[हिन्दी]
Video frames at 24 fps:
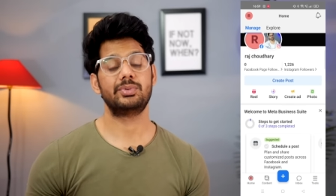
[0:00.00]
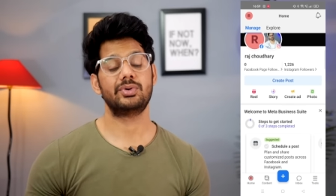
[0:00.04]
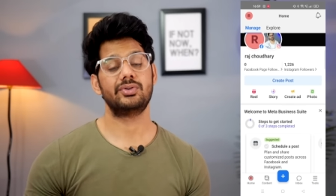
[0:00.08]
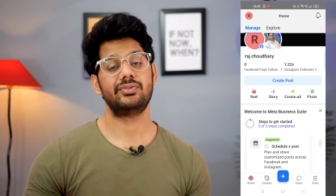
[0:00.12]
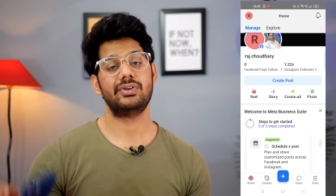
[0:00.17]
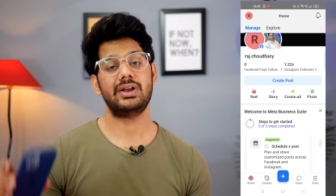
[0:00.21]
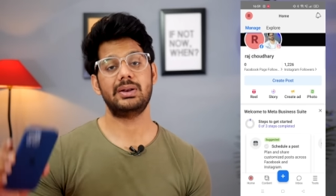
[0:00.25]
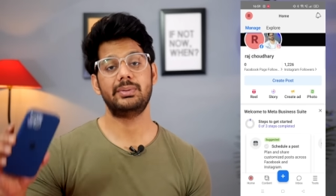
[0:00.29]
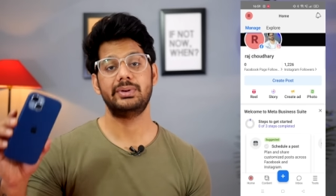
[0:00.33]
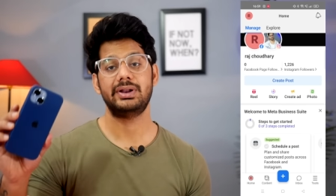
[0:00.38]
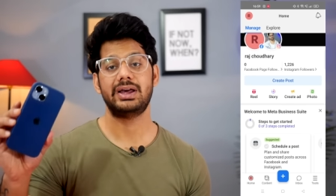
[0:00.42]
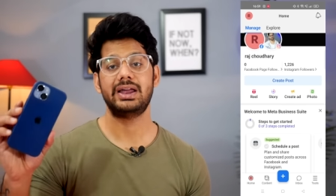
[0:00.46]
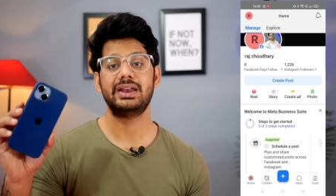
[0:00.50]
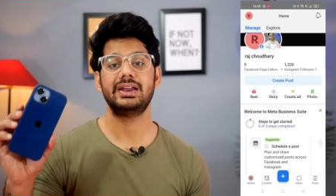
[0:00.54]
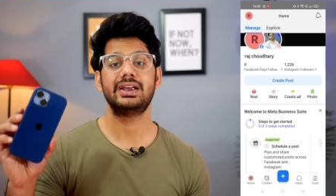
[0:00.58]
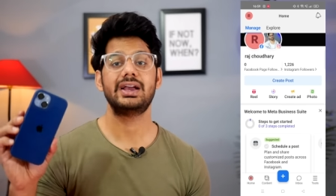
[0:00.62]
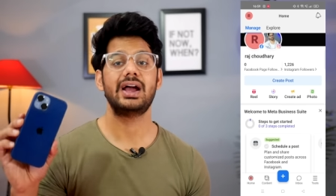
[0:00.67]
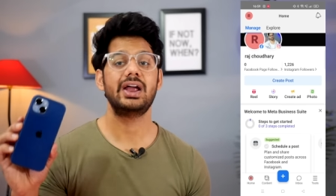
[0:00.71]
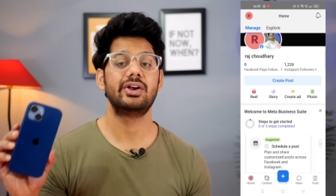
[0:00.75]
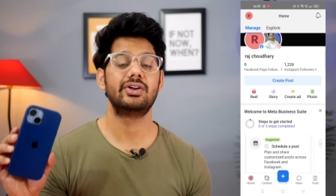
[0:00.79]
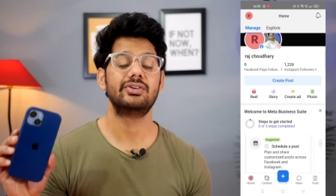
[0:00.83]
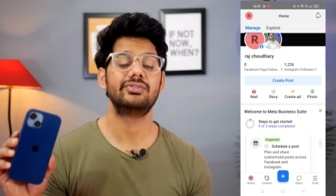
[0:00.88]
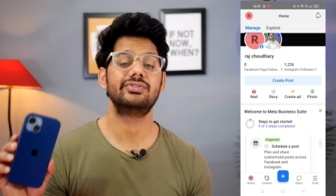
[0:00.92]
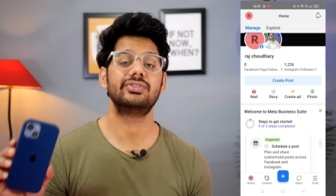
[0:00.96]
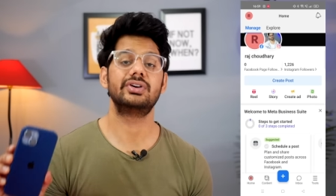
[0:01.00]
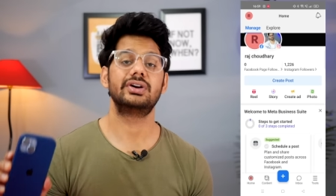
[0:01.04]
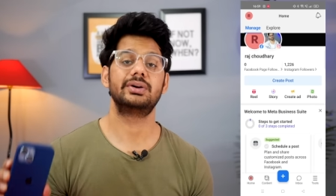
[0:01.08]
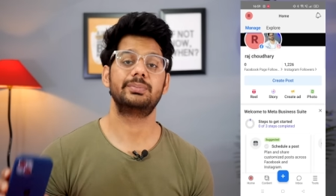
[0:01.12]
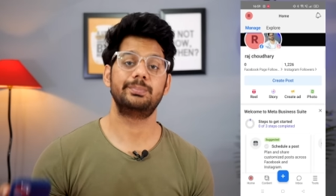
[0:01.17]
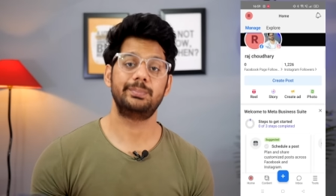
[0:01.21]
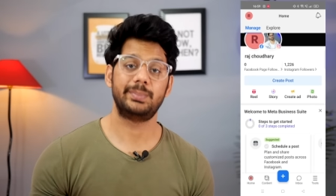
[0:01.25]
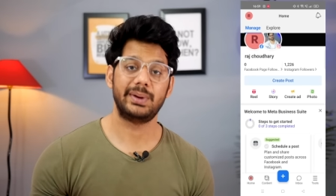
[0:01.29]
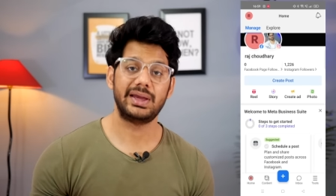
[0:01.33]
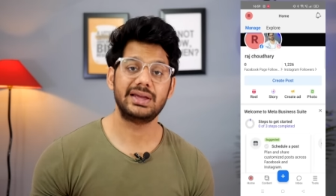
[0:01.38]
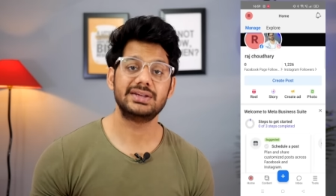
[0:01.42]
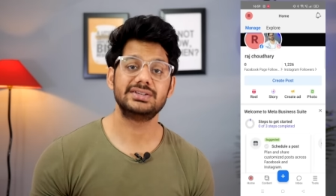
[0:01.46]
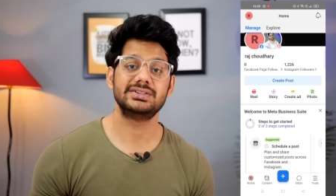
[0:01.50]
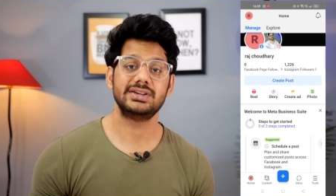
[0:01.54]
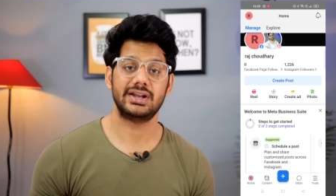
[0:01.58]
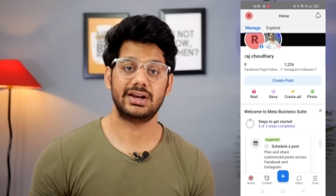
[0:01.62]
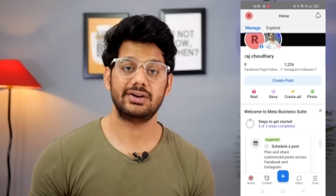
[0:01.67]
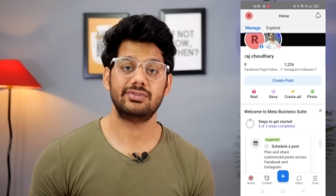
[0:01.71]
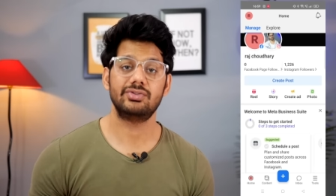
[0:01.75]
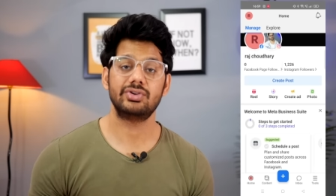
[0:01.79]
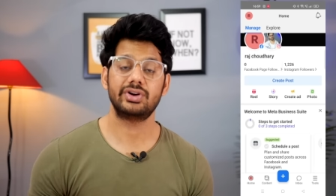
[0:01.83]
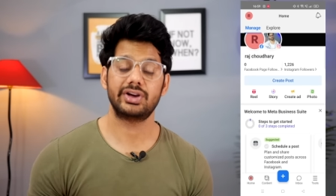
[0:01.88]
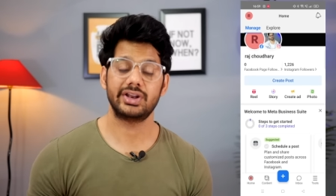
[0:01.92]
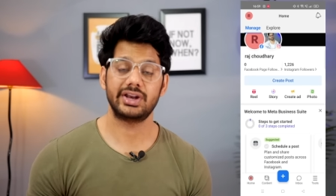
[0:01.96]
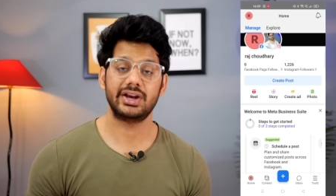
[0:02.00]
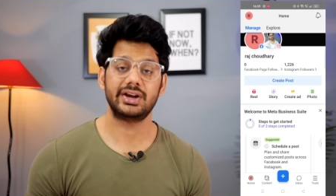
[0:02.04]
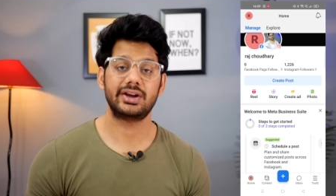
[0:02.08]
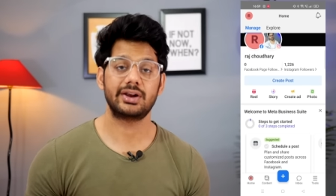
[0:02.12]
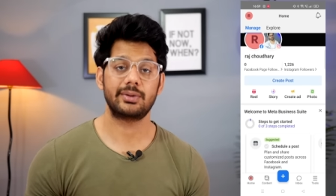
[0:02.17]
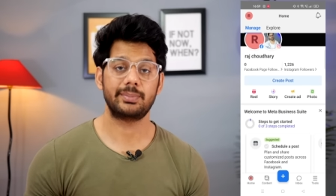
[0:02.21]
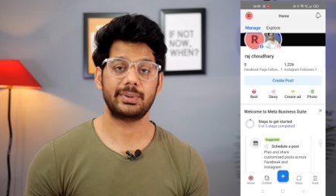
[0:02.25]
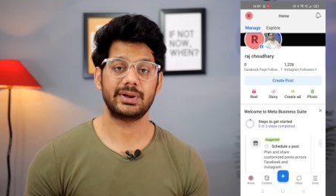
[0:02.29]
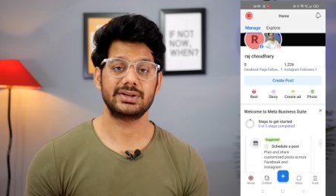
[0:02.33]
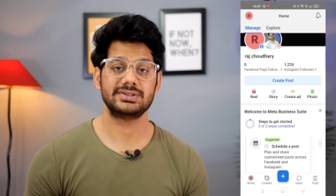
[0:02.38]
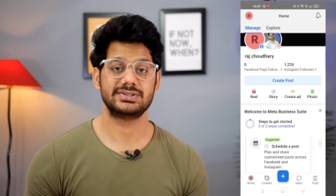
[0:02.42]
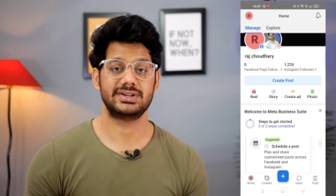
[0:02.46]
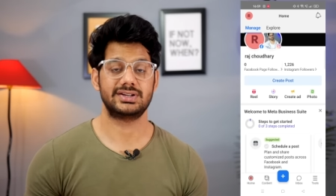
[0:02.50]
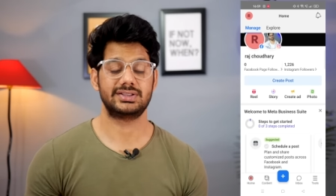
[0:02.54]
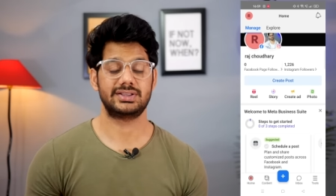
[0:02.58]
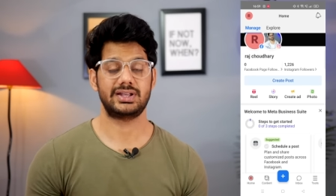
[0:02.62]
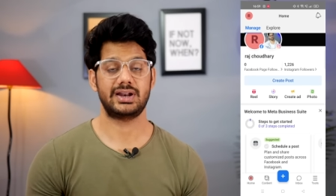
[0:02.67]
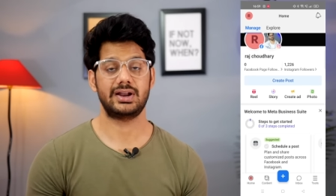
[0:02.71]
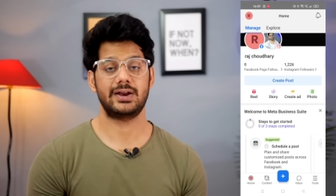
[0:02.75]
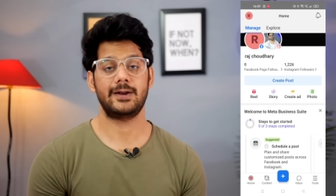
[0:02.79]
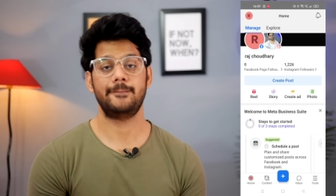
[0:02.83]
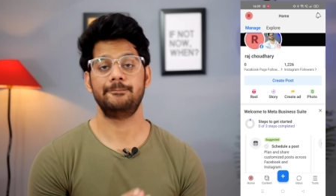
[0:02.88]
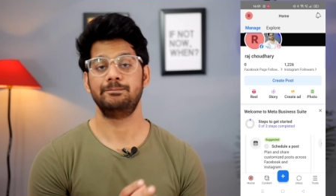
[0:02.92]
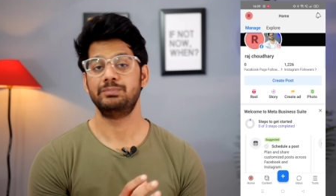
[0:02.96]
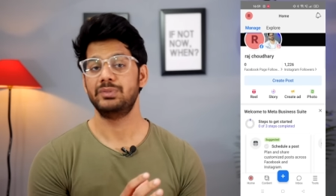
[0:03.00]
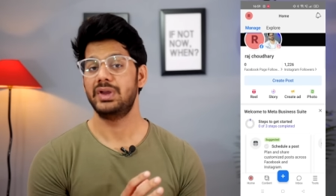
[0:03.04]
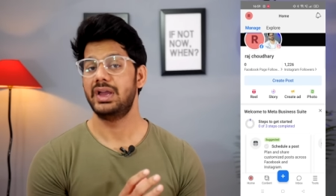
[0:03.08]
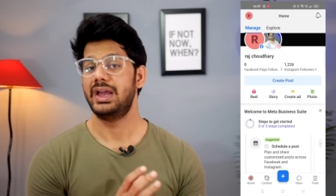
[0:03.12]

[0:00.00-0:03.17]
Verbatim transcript: प्रोफाइल बना रही काइंड ऑफ पेज है ना वो क्रिएटर पेज एक तरह का